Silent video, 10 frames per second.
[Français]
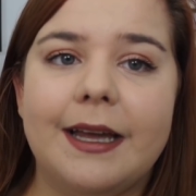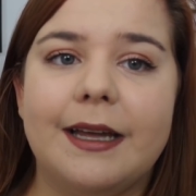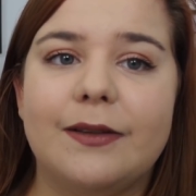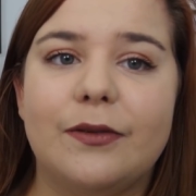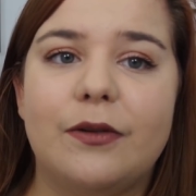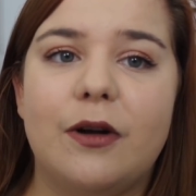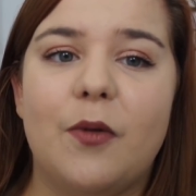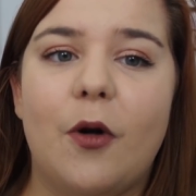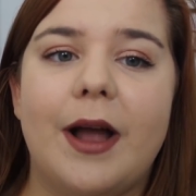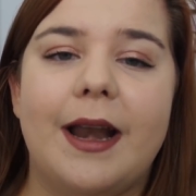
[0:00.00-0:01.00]
et de
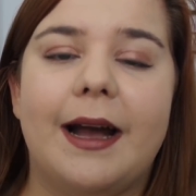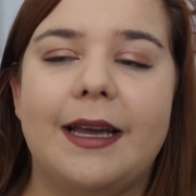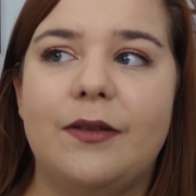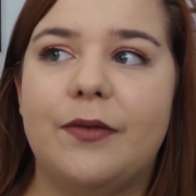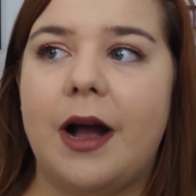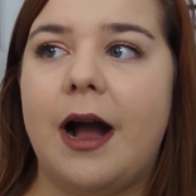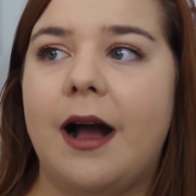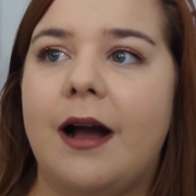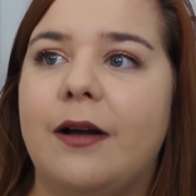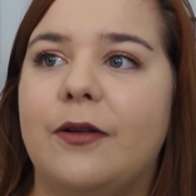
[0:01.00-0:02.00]
comment elle arrive
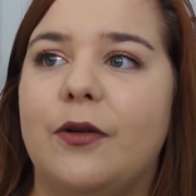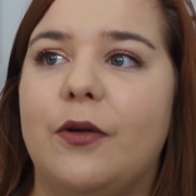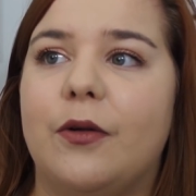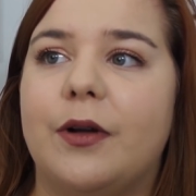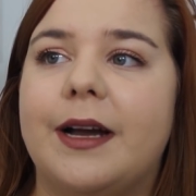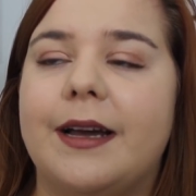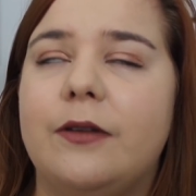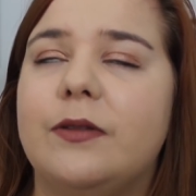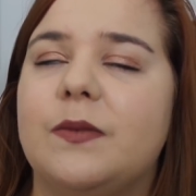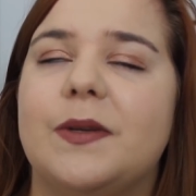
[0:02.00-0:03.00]
à euh,
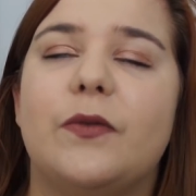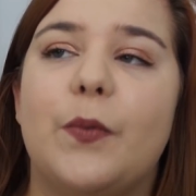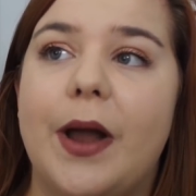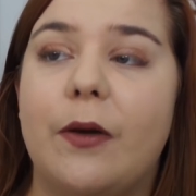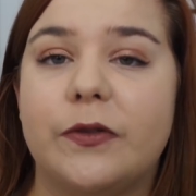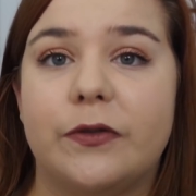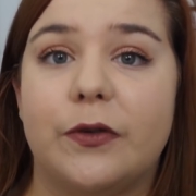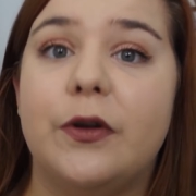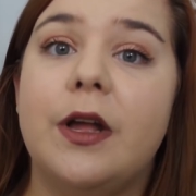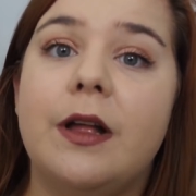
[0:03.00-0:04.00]
créer une espèce de balance
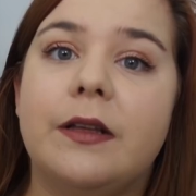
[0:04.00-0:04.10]
entre